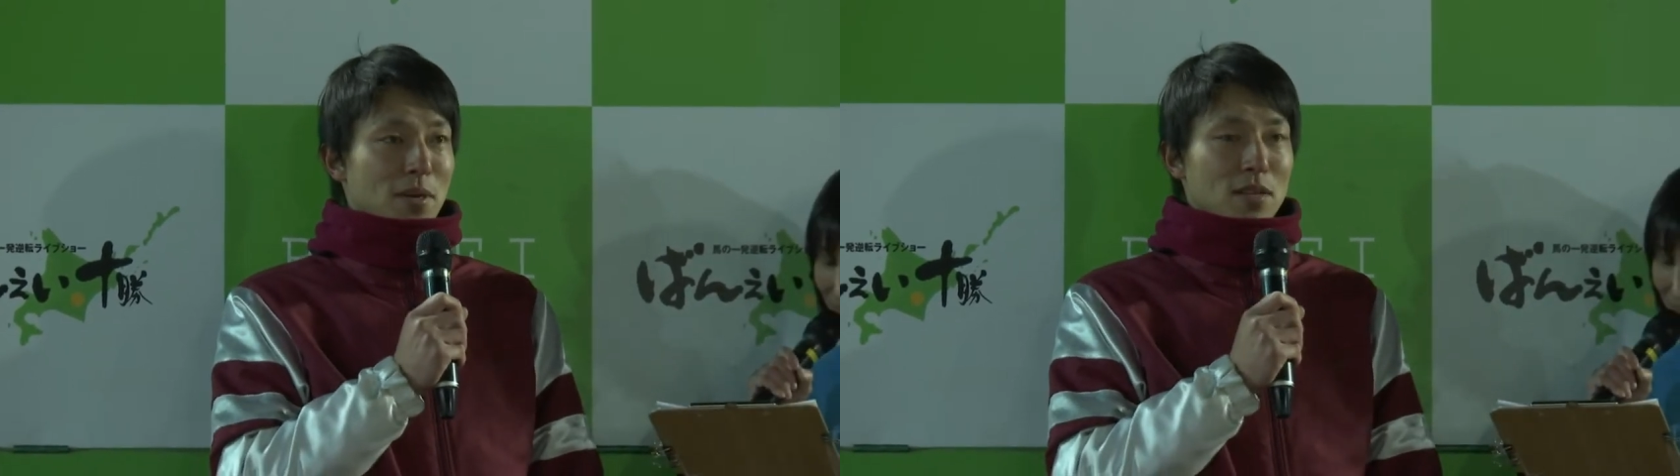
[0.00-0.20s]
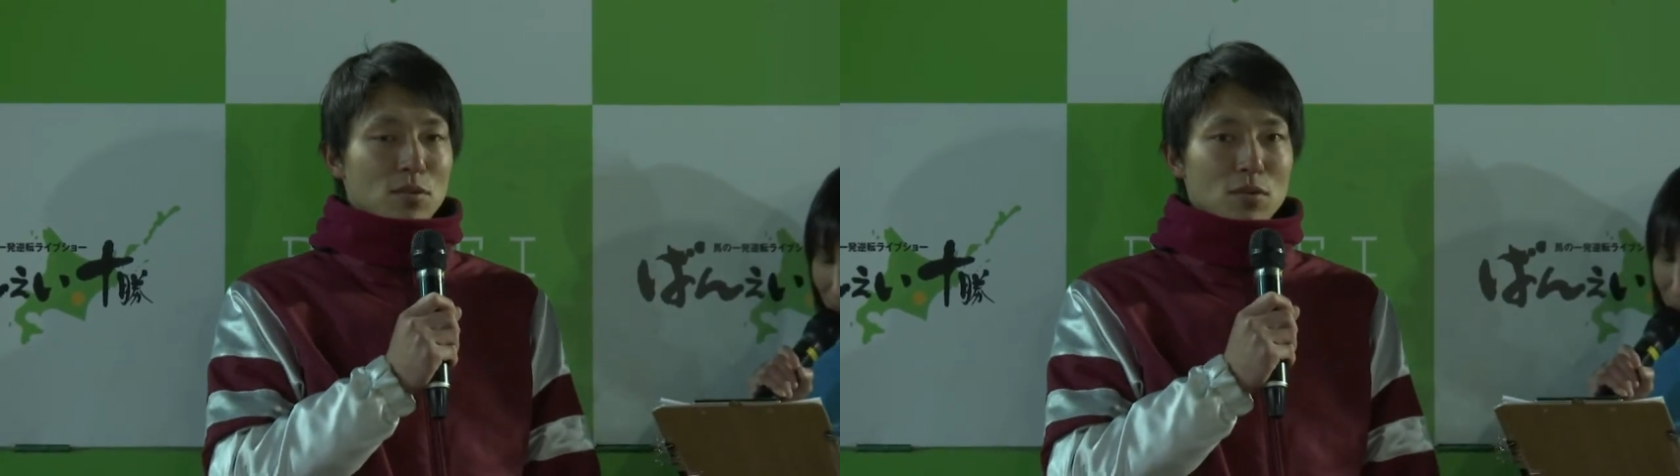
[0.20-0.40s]
い
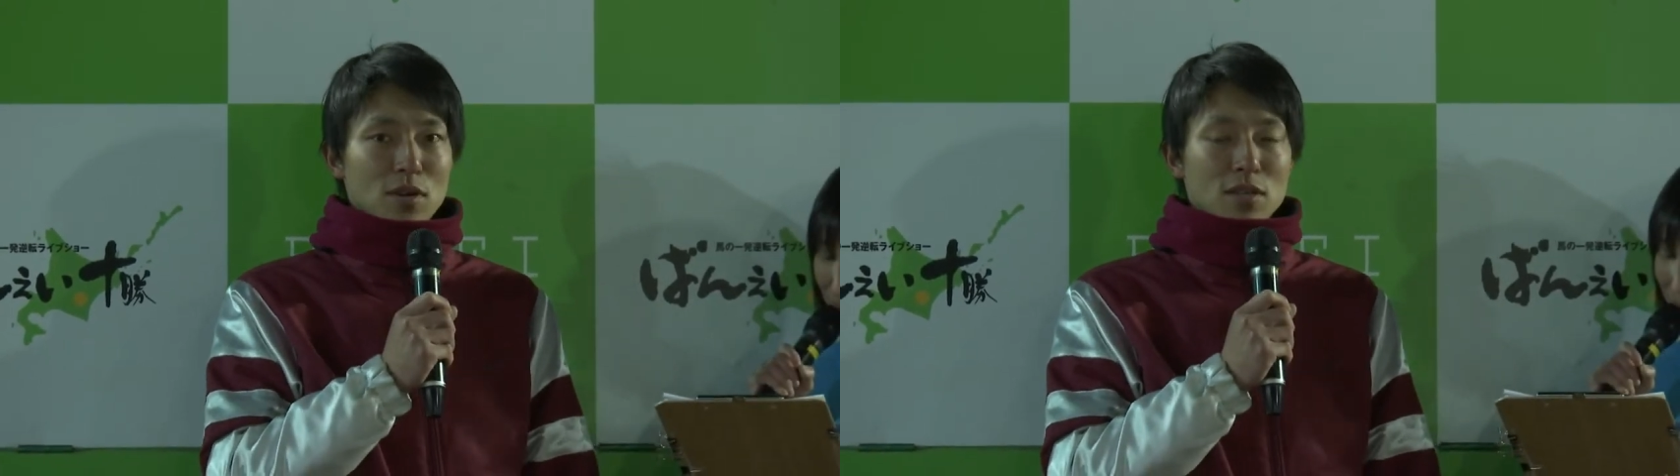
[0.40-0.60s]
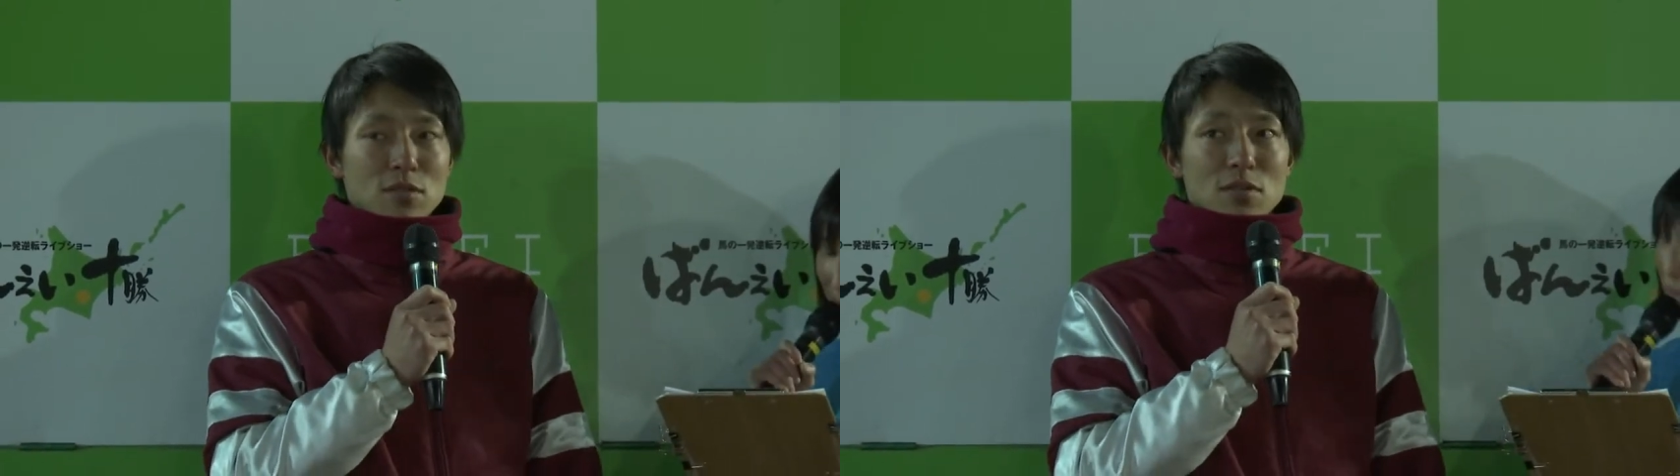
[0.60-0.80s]
ところがあ
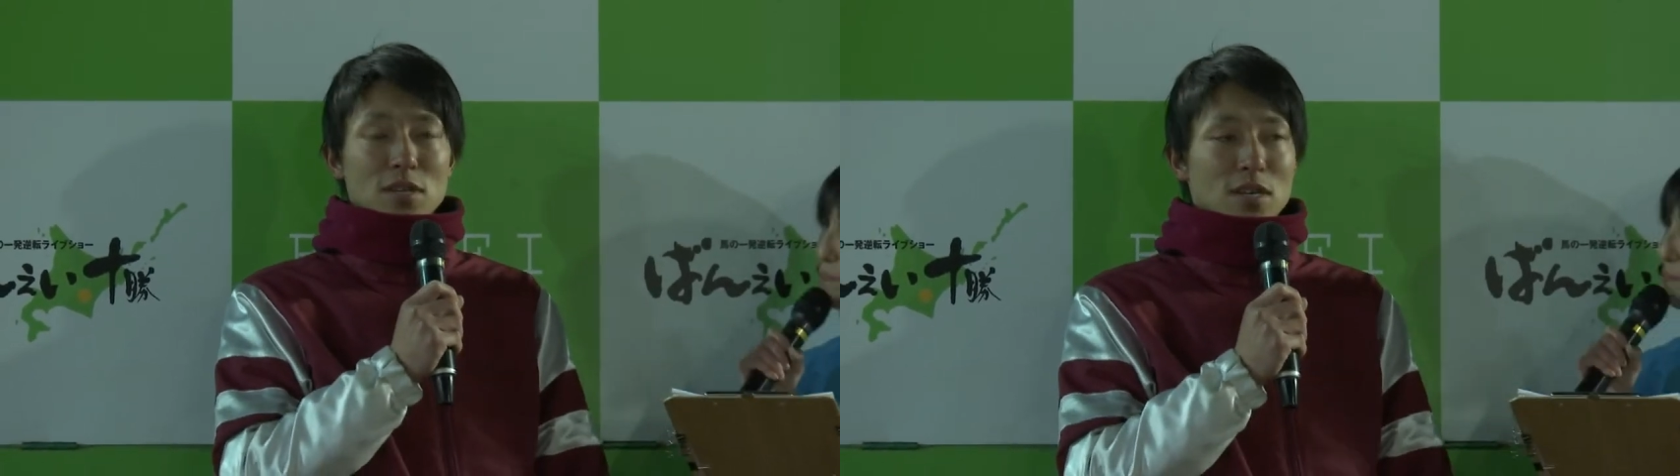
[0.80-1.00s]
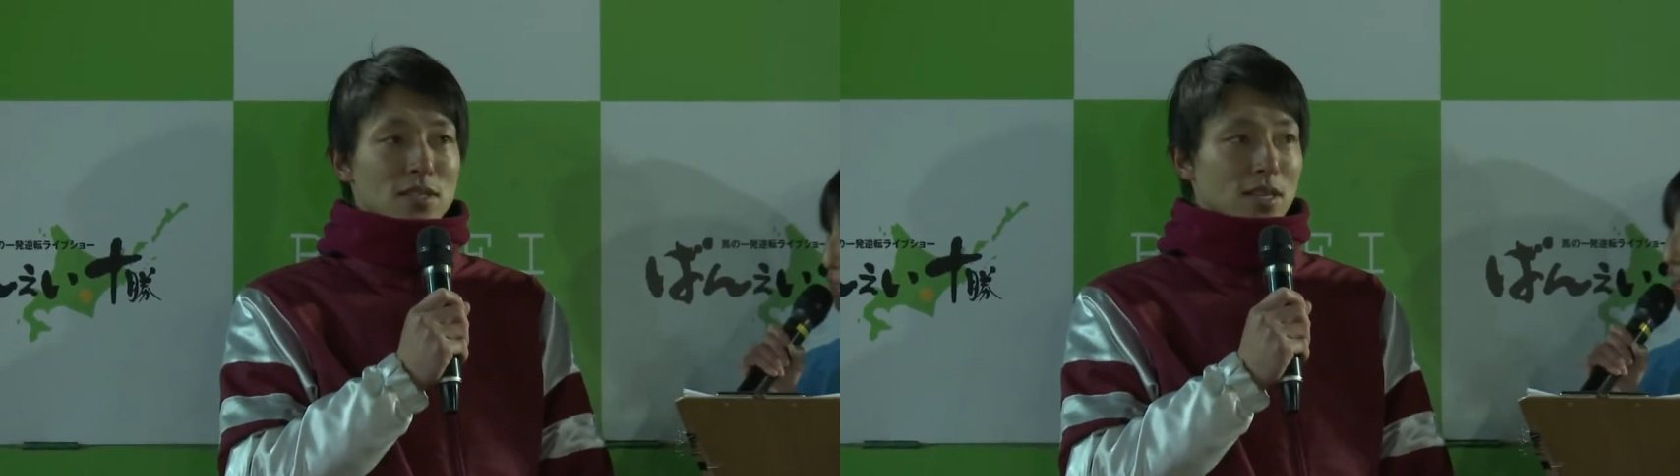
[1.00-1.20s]
るのでい
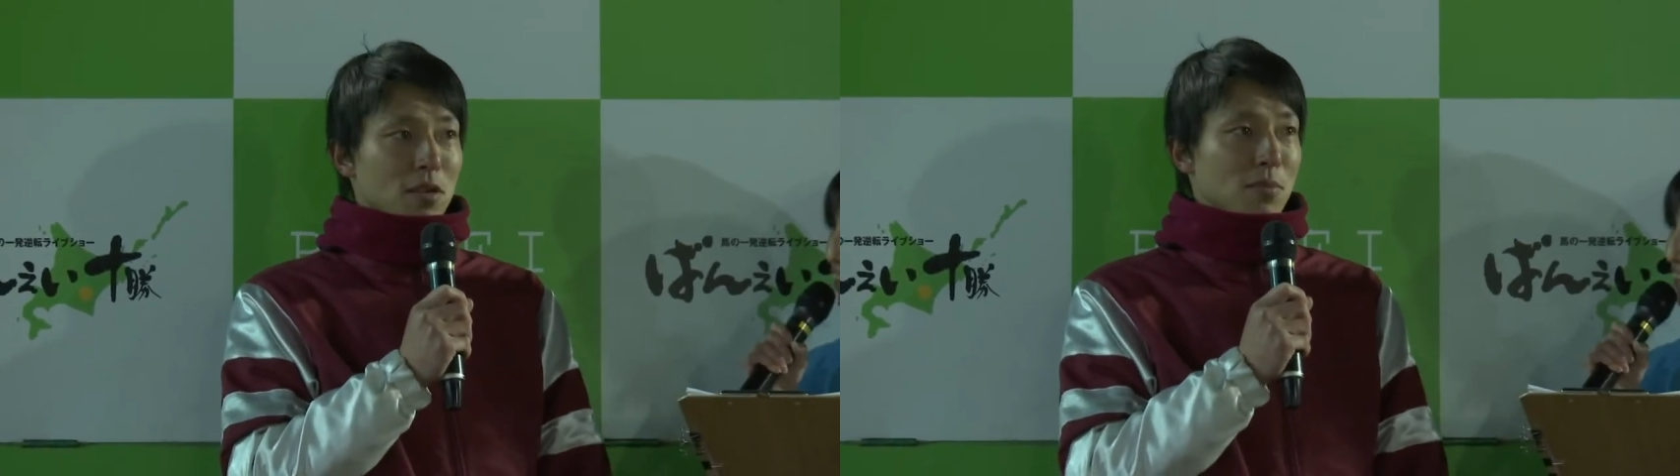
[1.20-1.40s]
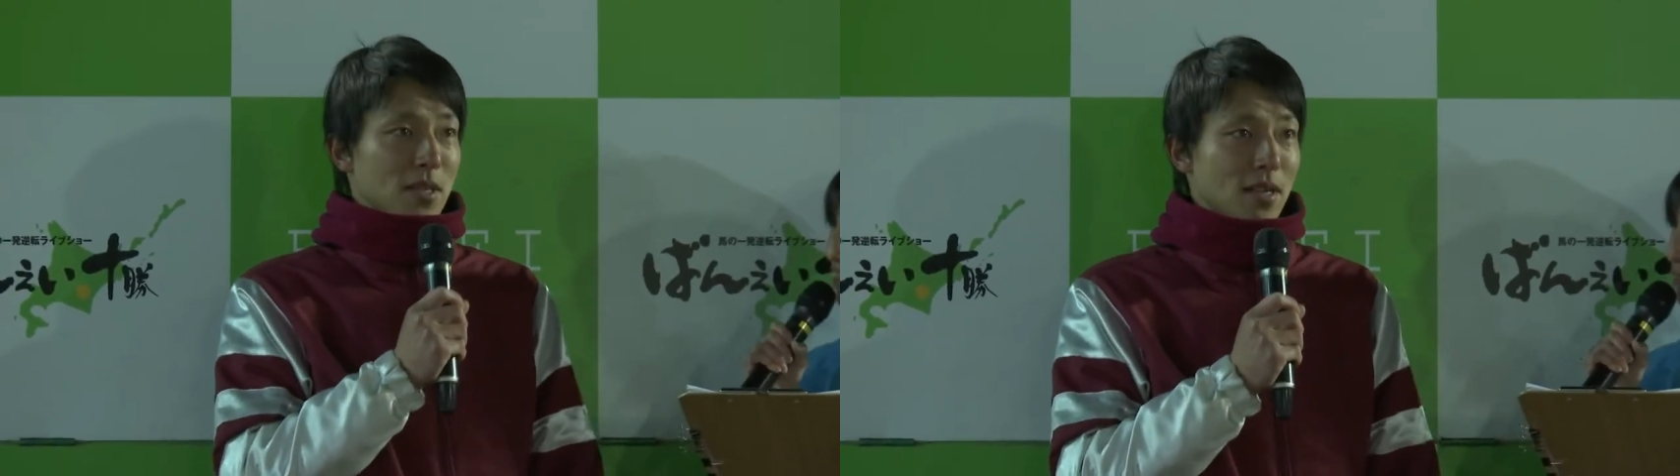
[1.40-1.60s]
や最後まで、